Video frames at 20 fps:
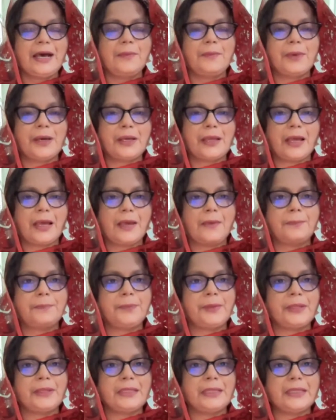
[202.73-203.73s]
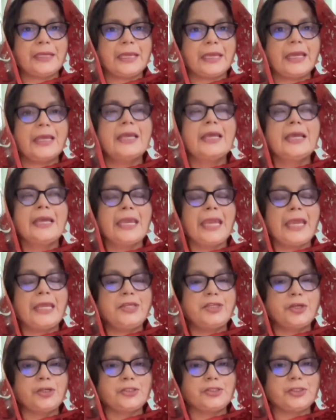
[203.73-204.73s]
আমার আপনাদেরকে এই
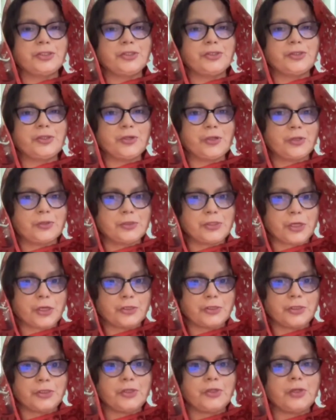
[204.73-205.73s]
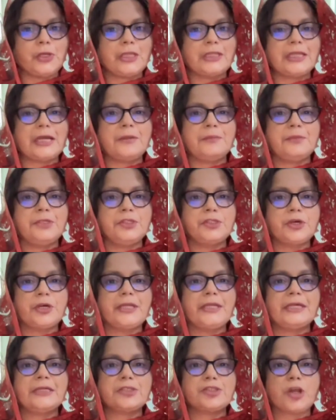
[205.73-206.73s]
সচেতনতা সচেতনতার
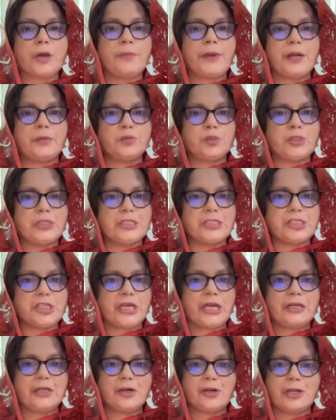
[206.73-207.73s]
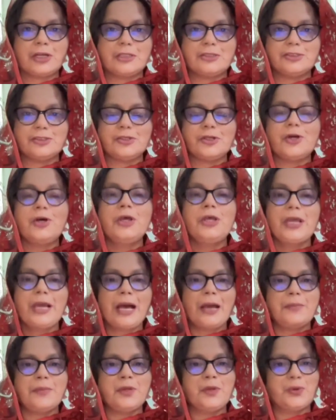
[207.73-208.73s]
বিষয়টা সবার মধ্যে শেয়ার করার জন্য
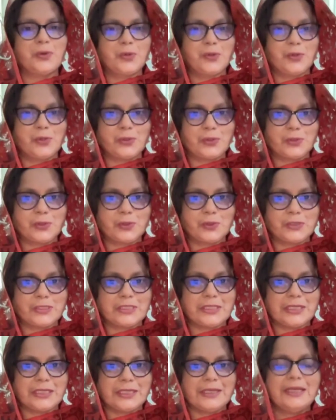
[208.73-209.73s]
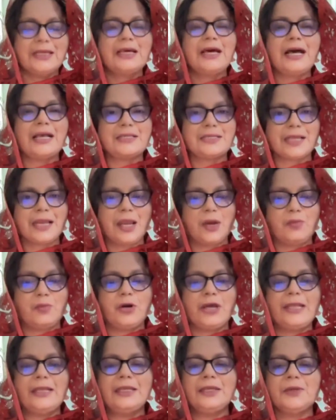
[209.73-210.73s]
আমি অনুরোধ করছি আসসালামু
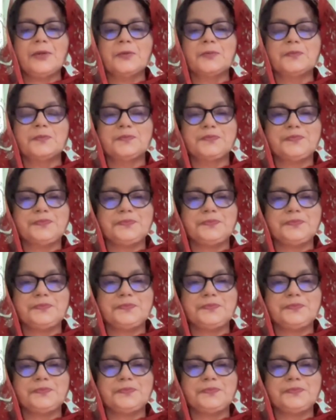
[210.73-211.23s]
আলাইকুম